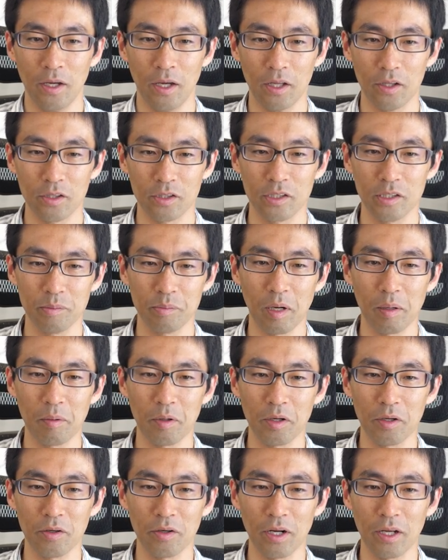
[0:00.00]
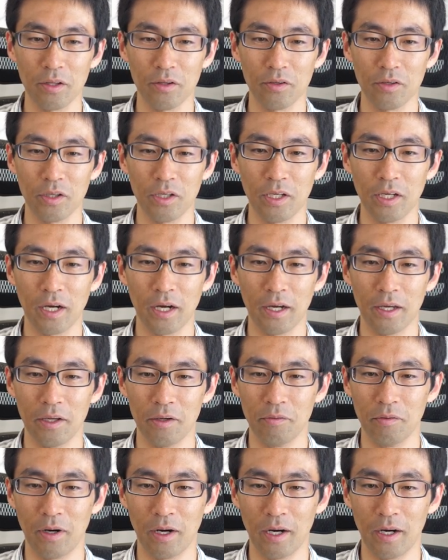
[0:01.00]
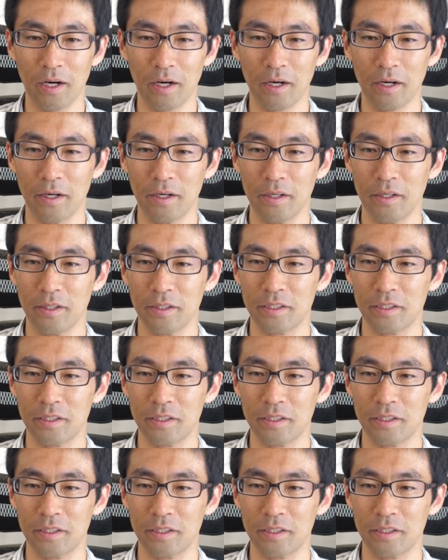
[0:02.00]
えっ、ー、と、スーパーマリオランド以外は、